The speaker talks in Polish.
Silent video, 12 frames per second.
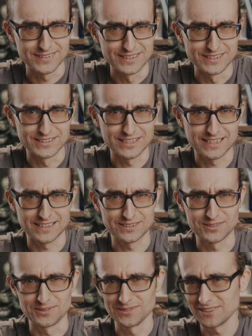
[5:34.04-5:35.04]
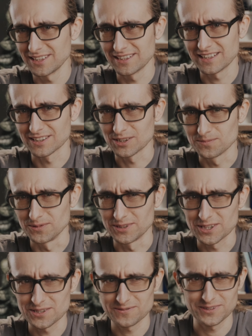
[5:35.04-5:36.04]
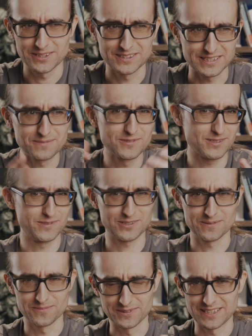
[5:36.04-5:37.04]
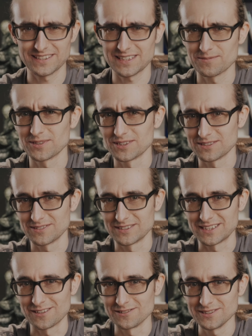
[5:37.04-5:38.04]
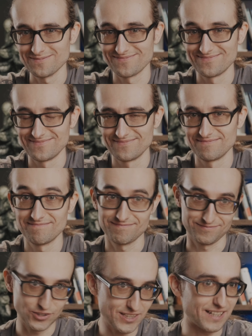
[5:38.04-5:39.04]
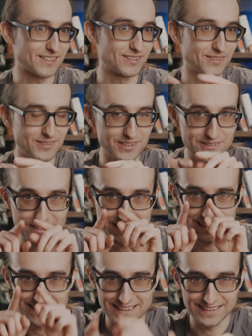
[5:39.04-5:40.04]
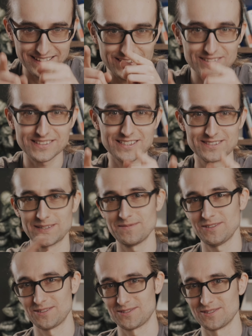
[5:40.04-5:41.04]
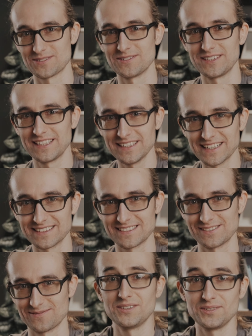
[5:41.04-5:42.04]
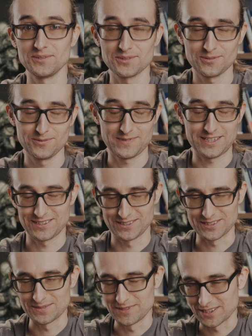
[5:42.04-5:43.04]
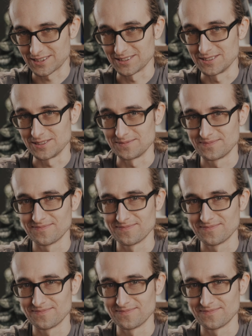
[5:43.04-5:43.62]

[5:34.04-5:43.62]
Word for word: za trudne dla komputerów i chcemy, żeby komputery nam to rozwiązały? No tak. I właśnie dlatego nazywamy to sztuczną inteligencją. Już tłumaczę o co mi chodzi.